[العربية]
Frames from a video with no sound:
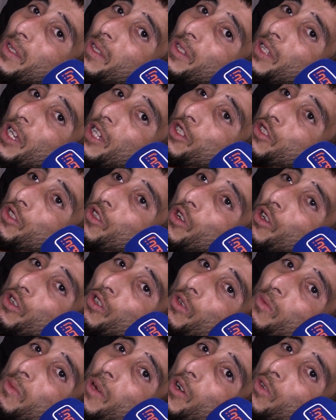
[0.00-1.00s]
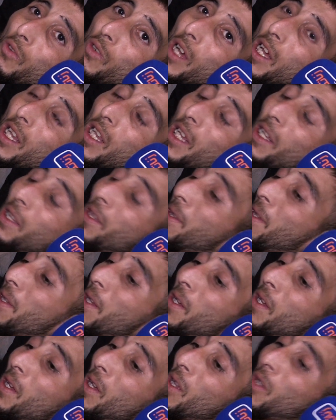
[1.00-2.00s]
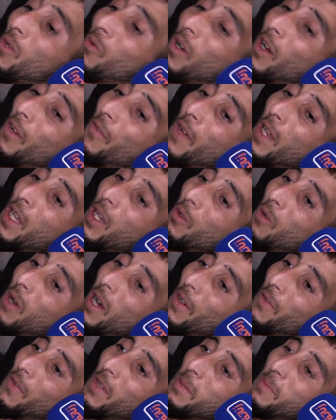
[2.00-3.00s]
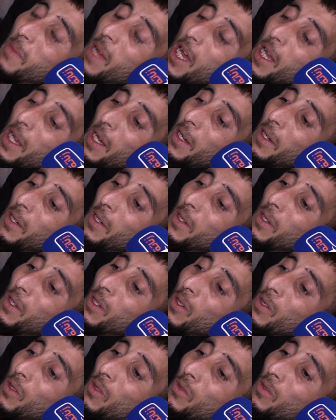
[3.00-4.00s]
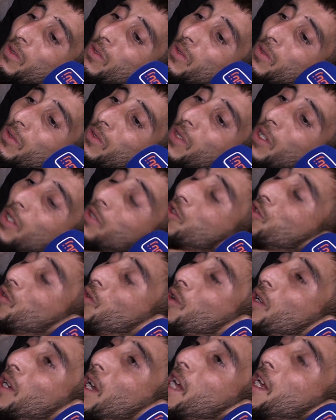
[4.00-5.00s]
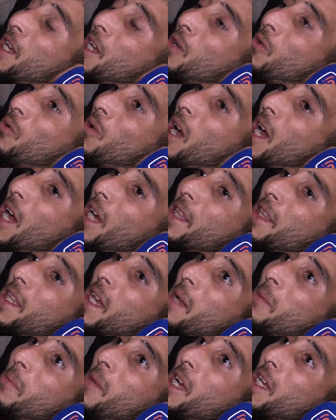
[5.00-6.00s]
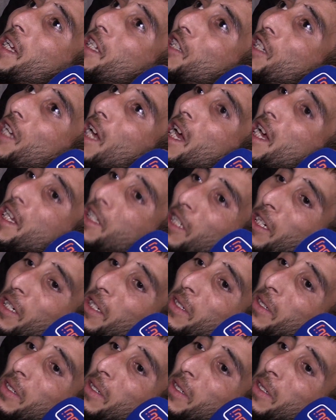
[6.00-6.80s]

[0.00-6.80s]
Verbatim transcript: تنشكركم اخويا على الوقفه اللي واقفين معايا تنشكر اي واحد دار معايا شي حاجه